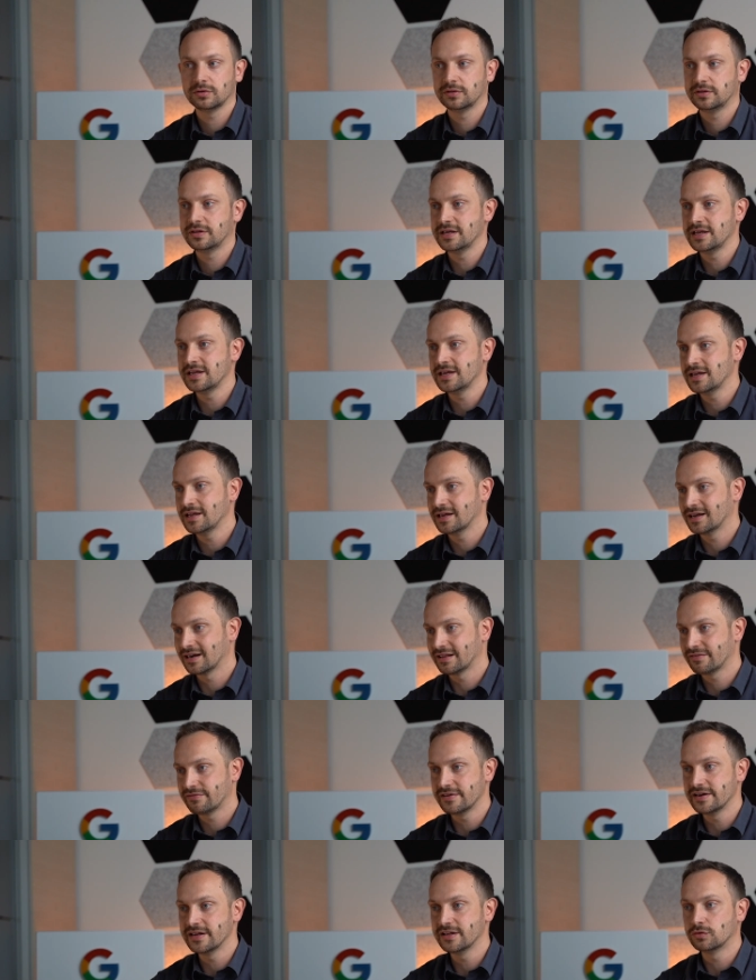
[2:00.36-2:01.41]
di
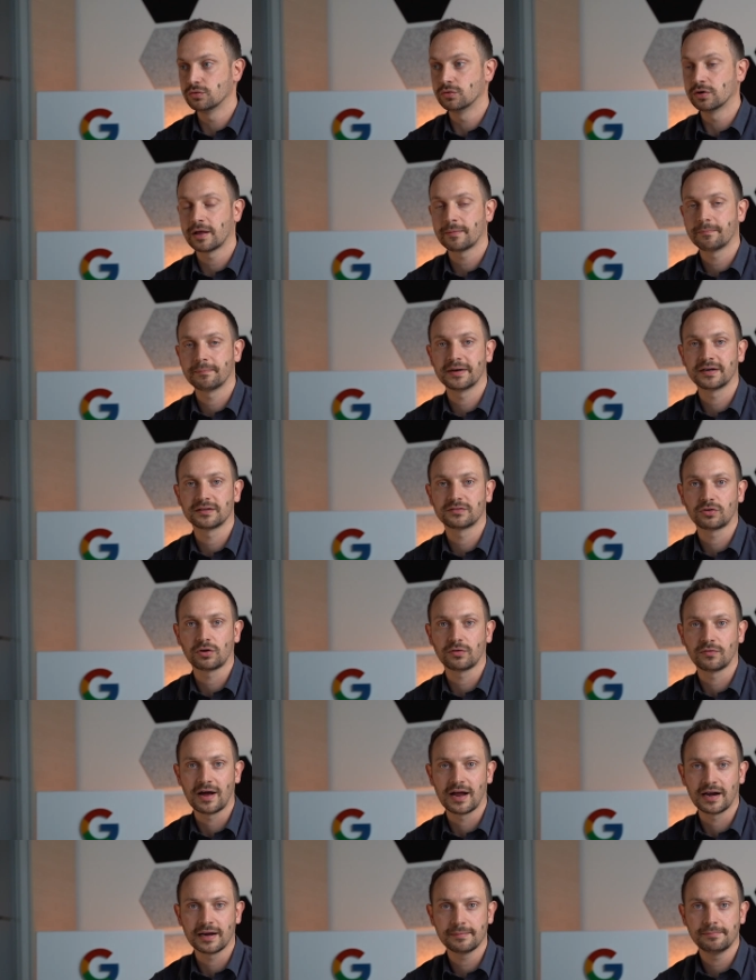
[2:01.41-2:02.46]
rifinitura per
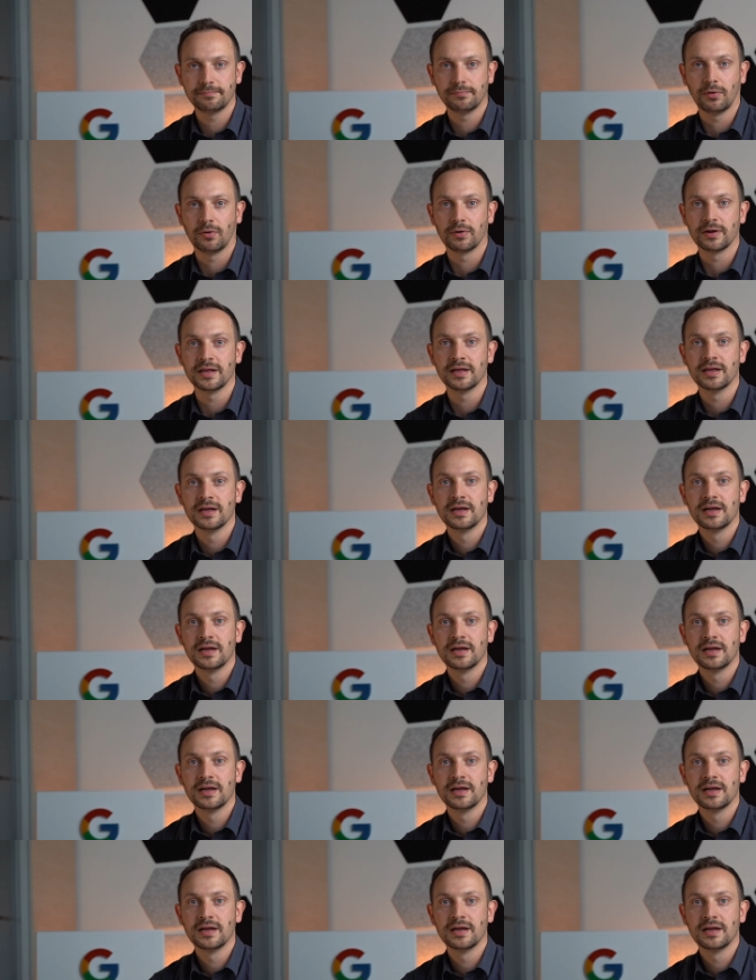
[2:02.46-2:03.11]
trovare poi